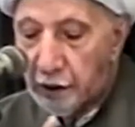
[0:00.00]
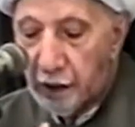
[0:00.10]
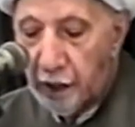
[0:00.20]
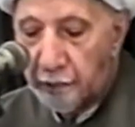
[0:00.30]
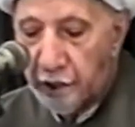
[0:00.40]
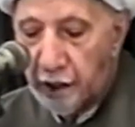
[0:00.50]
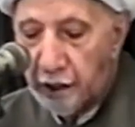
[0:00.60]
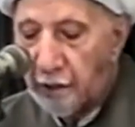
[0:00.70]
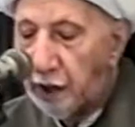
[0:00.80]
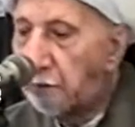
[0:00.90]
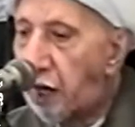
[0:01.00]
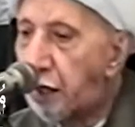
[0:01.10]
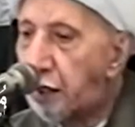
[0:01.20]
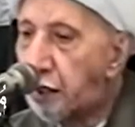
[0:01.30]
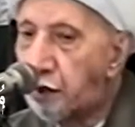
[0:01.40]
قبر الامام
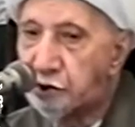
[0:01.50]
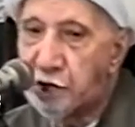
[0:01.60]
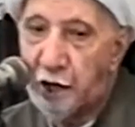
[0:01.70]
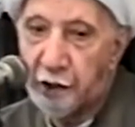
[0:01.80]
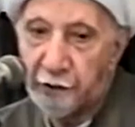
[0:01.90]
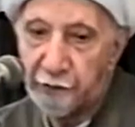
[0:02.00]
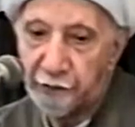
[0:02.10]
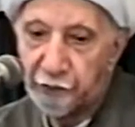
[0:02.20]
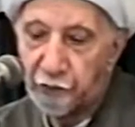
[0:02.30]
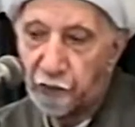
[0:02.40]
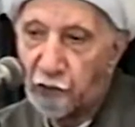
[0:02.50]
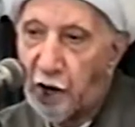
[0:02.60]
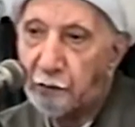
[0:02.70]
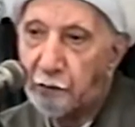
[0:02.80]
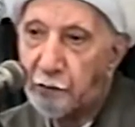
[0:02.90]
مالك يجار
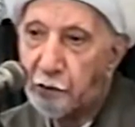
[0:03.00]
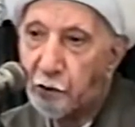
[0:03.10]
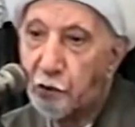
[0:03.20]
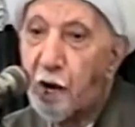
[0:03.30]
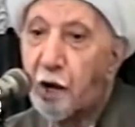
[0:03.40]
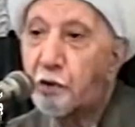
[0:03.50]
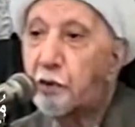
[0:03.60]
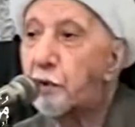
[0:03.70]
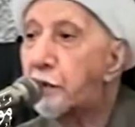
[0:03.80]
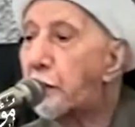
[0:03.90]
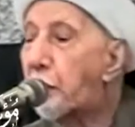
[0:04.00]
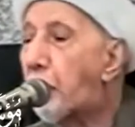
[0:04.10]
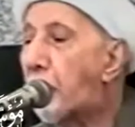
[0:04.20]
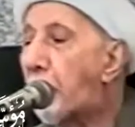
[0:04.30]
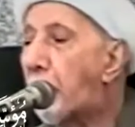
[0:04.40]
نعم واكو
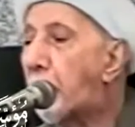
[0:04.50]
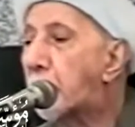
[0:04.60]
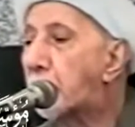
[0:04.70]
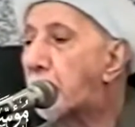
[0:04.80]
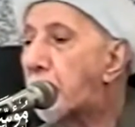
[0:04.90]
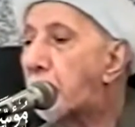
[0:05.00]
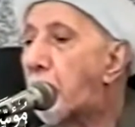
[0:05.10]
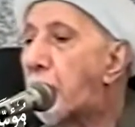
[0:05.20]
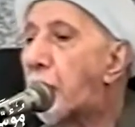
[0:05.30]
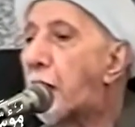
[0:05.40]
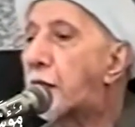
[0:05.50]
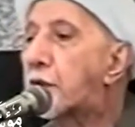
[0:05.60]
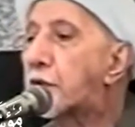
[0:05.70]
روايات وروايات